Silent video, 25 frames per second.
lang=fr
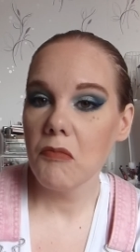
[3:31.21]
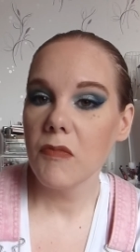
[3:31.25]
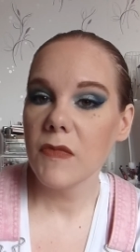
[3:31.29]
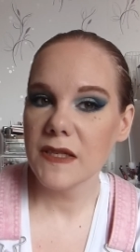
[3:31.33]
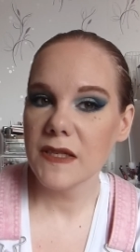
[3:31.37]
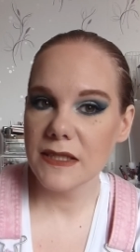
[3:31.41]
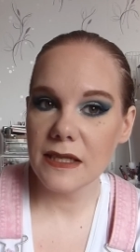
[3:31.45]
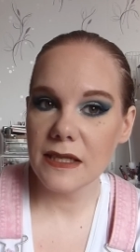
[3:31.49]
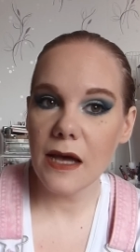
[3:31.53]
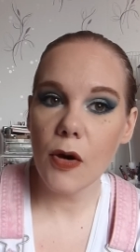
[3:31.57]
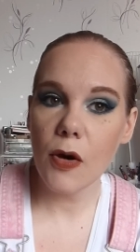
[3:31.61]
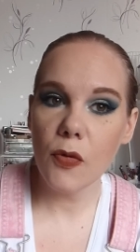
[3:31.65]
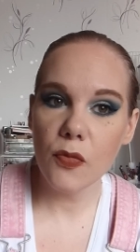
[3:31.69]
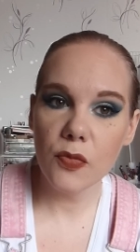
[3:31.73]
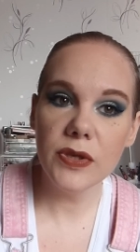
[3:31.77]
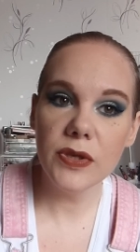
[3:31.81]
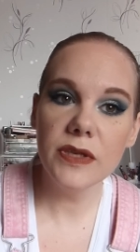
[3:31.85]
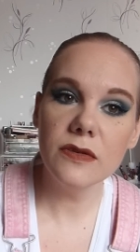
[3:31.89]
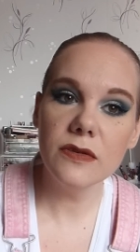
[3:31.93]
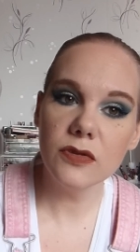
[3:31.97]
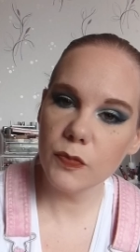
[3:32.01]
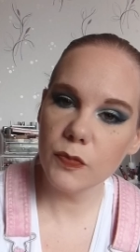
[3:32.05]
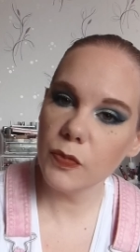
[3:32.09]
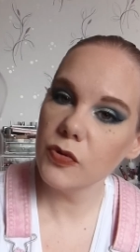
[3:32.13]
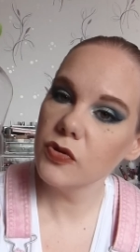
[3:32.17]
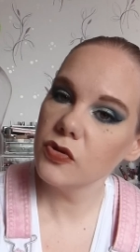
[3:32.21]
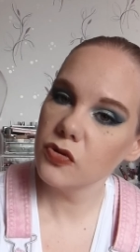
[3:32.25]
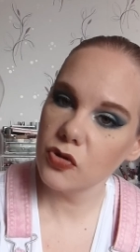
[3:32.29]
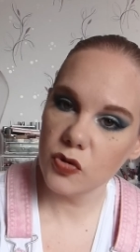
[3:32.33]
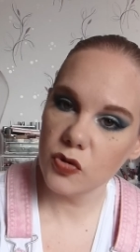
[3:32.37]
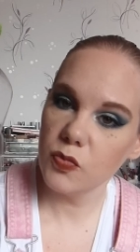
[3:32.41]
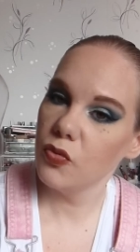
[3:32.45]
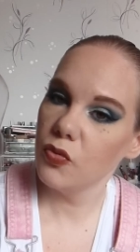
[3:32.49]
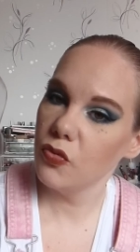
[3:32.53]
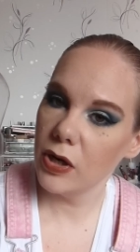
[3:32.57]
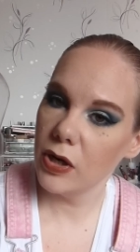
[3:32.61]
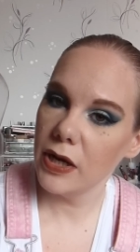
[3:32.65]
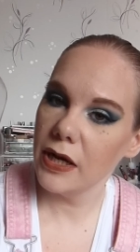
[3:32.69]
Ça oui, je pense que je
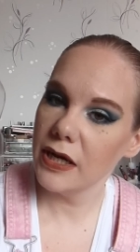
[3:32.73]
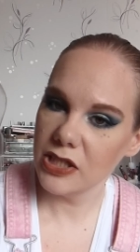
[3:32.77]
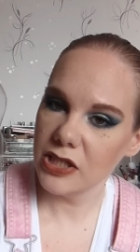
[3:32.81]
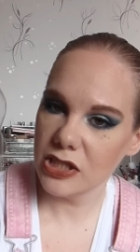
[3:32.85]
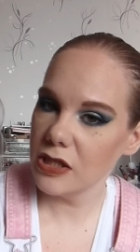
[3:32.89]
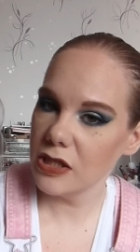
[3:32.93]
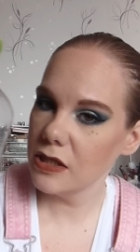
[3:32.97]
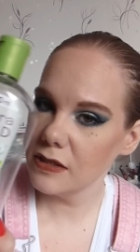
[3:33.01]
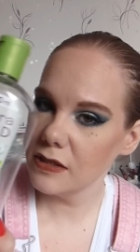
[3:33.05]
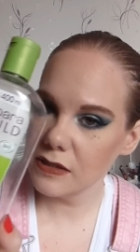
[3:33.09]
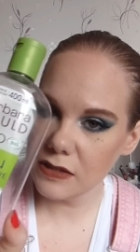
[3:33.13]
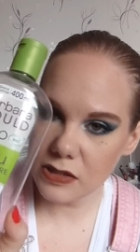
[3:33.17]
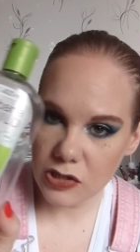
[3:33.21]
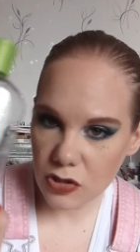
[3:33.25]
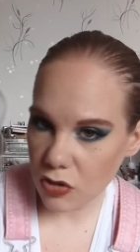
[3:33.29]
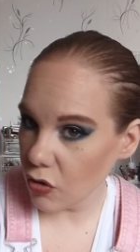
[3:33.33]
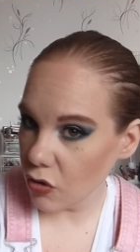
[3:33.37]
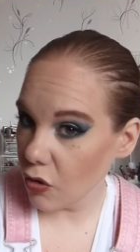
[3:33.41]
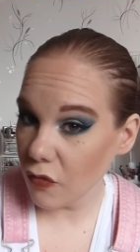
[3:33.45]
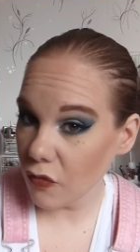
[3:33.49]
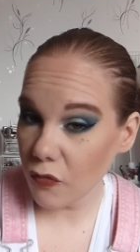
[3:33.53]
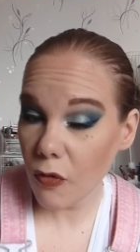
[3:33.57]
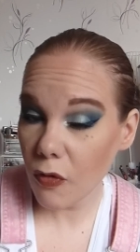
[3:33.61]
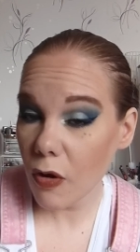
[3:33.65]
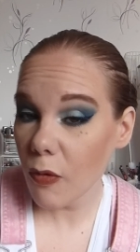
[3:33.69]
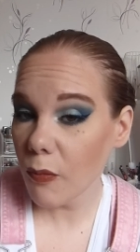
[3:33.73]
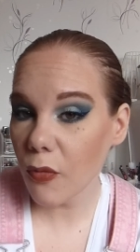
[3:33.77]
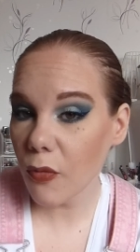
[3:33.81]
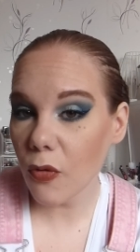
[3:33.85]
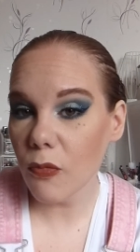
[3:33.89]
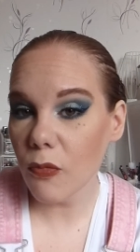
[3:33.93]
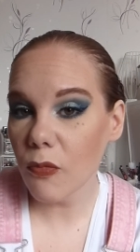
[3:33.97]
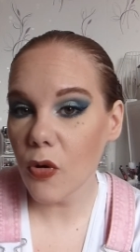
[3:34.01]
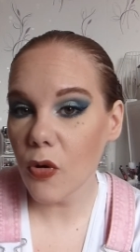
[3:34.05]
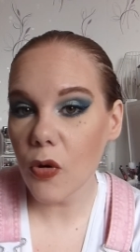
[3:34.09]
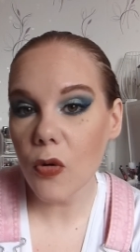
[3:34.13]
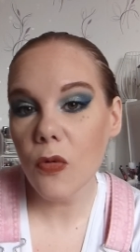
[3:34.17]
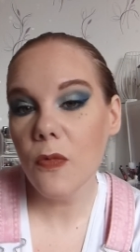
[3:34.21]
pourrais le racheter si je le revois en
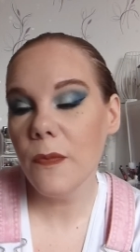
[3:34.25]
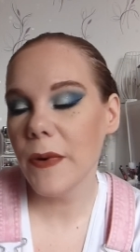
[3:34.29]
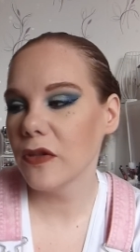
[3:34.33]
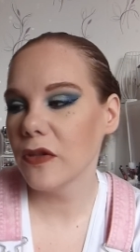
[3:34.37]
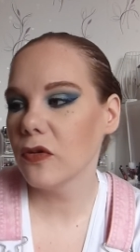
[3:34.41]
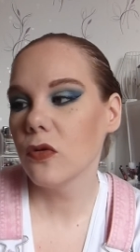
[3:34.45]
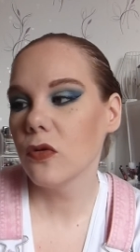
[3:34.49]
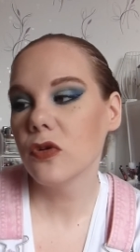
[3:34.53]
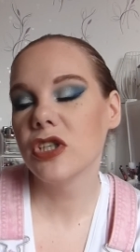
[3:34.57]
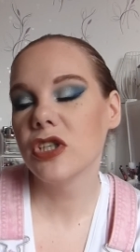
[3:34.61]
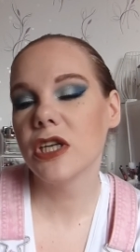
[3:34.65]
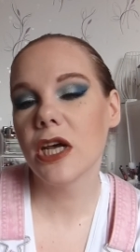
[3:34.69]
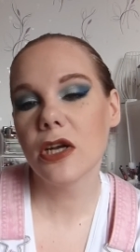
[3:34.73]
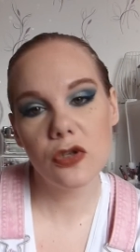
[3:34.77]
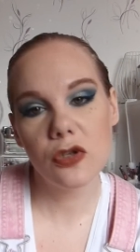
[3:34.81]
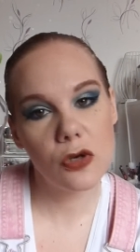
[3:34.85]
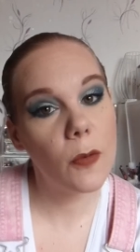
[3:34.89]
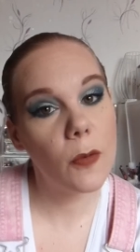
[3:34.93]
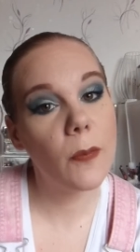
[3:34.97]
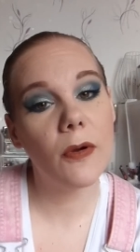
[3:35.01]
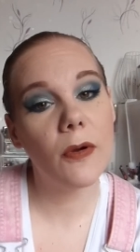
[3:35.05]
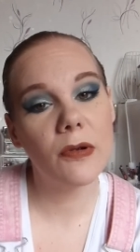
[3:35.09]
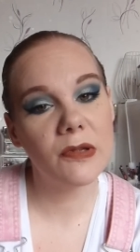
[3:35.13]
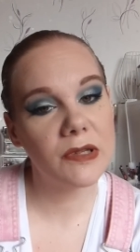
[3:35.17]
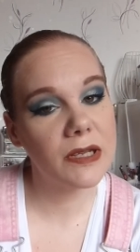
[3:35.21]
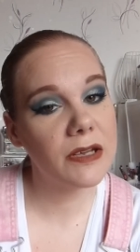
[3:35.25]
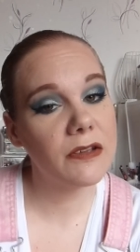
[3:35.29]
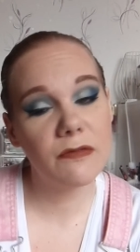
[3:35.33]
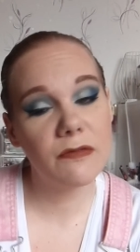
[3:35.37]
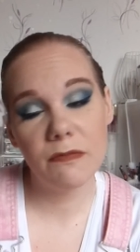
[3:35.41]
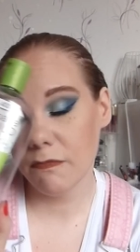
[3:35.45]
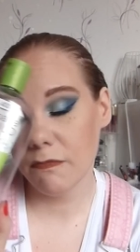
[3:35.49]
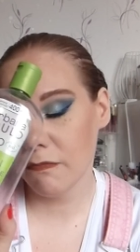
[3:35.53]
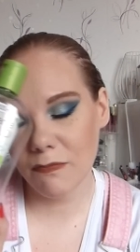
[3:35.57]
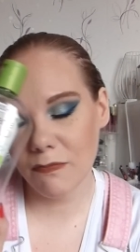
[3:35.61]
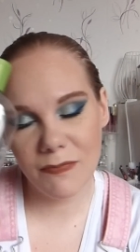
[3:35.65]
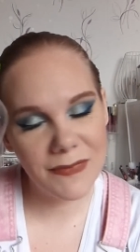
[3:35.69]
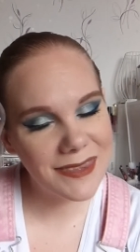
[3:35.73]
promo ou pas trop cher, je le reprendrai
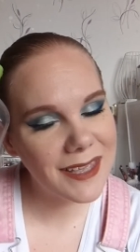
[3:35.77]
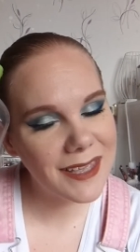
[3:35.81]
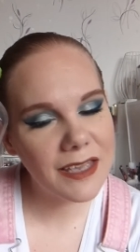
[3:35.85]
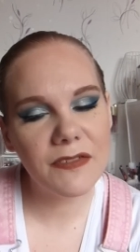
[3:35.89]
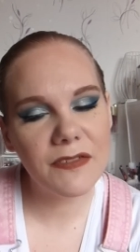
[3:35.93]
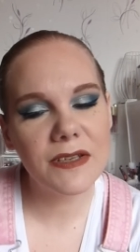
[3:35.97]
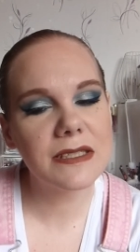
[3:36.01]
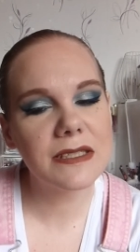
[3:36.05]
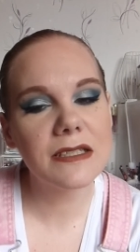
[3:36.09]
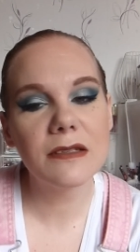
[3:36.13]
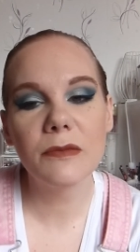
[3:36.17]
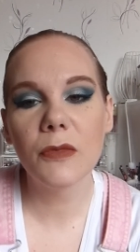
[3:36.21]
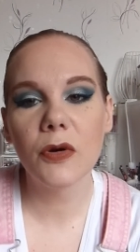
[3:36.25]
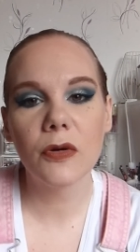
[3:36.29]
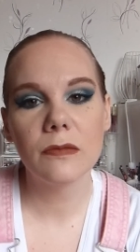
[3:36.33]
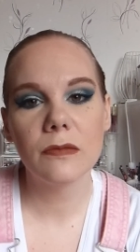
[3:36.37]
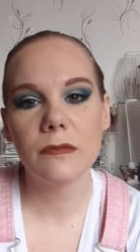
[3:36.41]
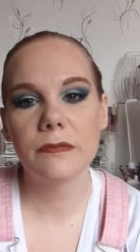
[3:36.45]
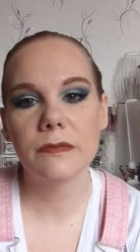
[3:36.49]
très facilement.